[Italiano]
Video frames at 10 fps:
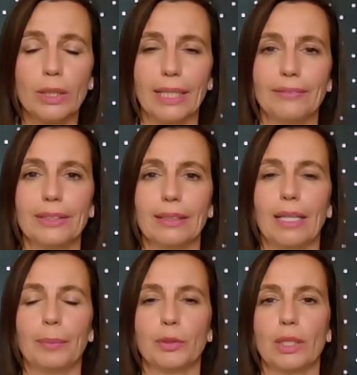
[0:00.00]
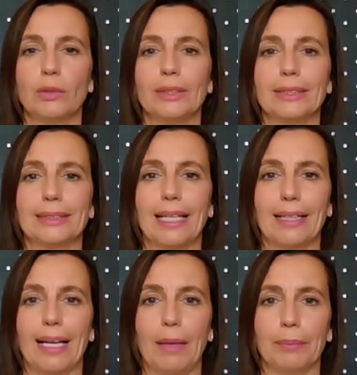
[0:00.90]
nella vita della protagonista
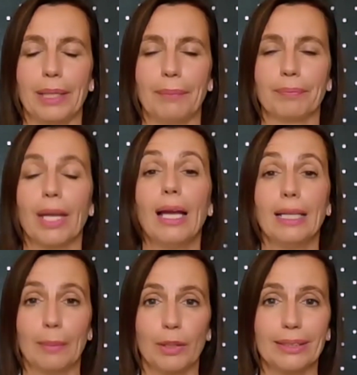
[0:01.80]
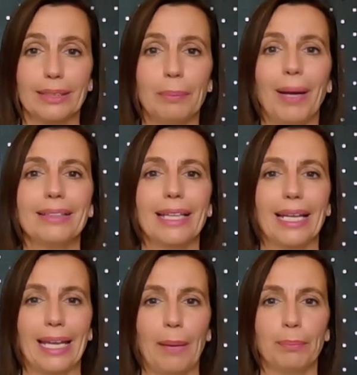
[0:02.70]
cambia. La morte del
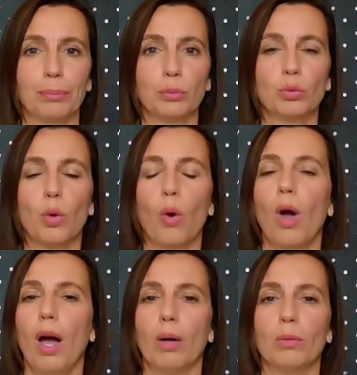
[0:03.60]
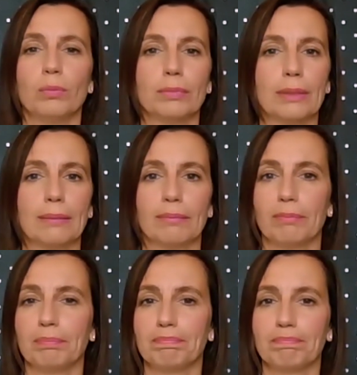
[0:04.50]
padre è appunto
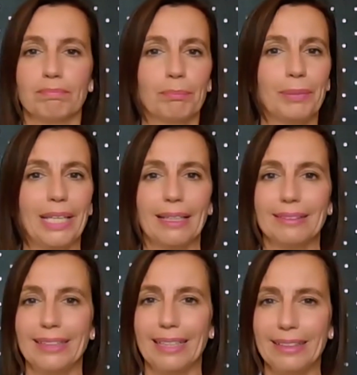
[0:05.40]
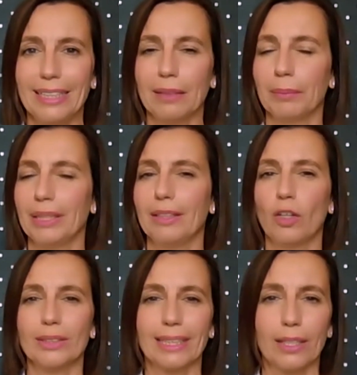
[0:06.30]
um, piena di enigmi,
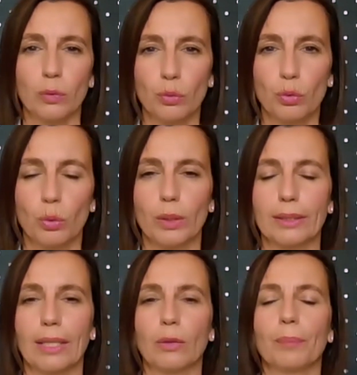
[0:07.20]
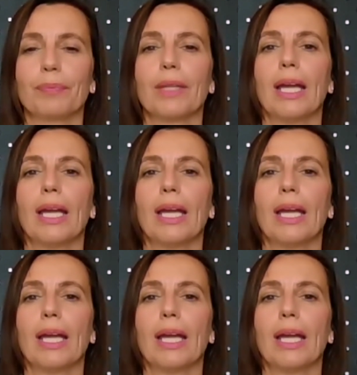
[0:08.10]
di cose che non tornano.